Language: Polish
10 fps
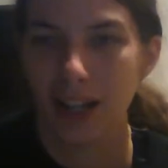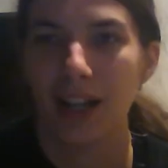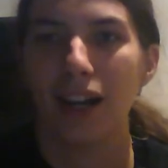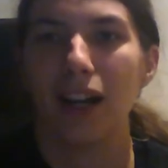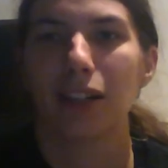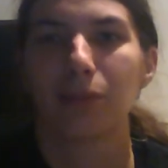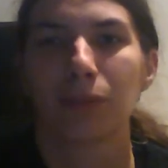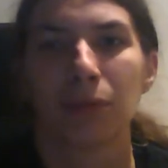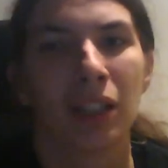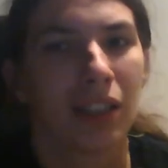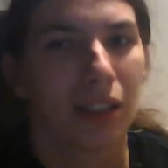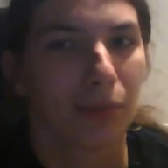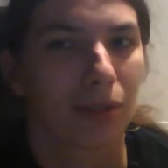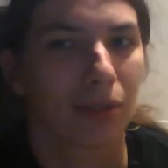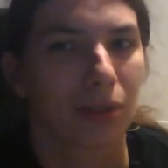album,
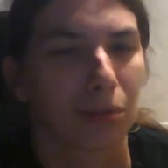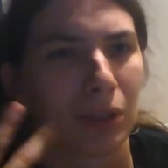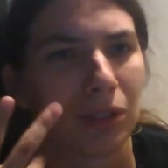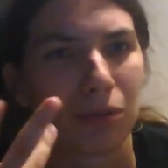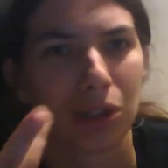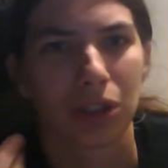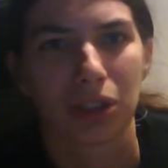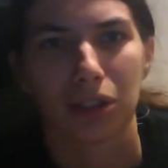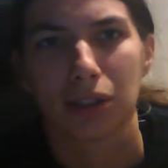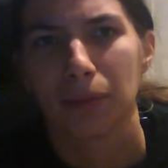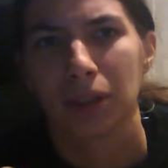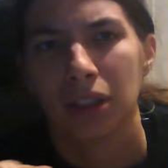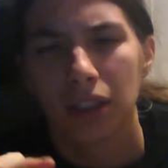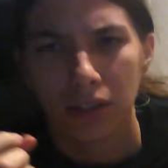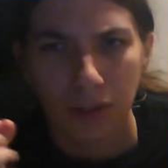po którym będą
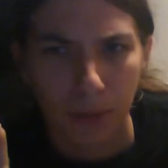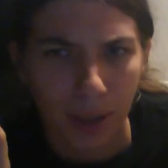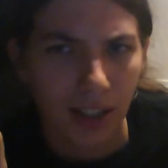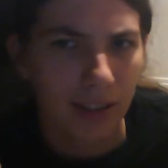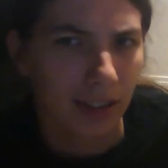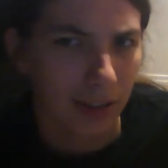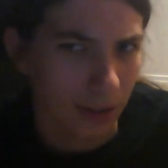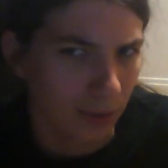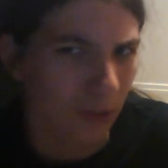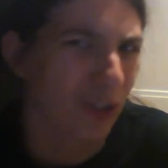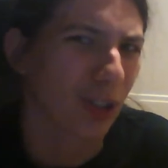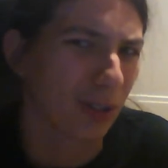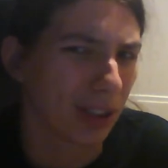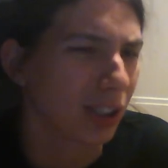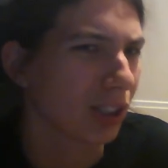szczęśliwi. No, obrali nieco
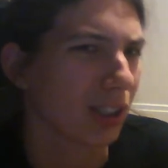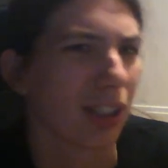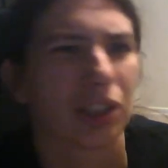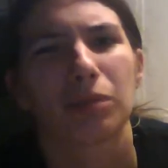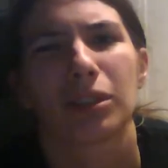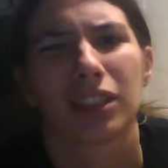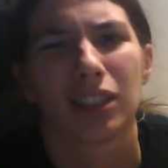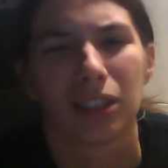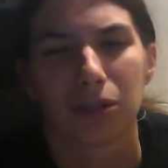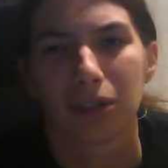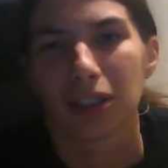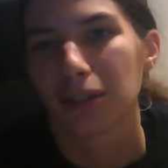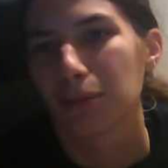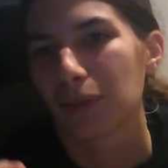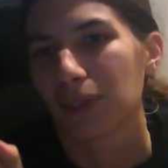wygodniejszy dla siebie kierunek,
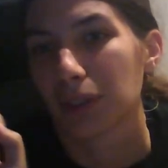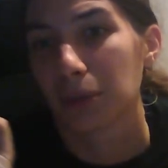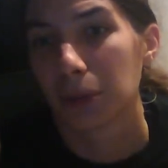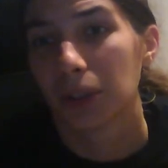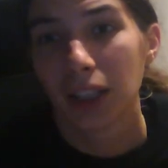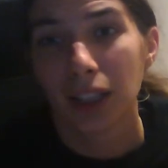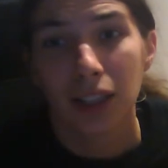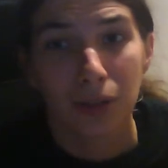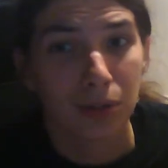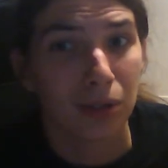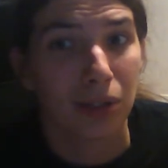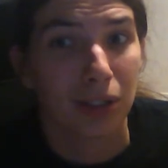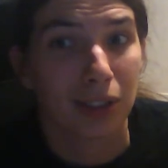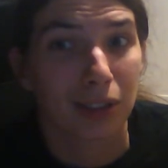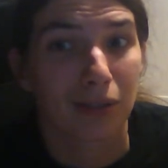no bo wiadomo, już nie są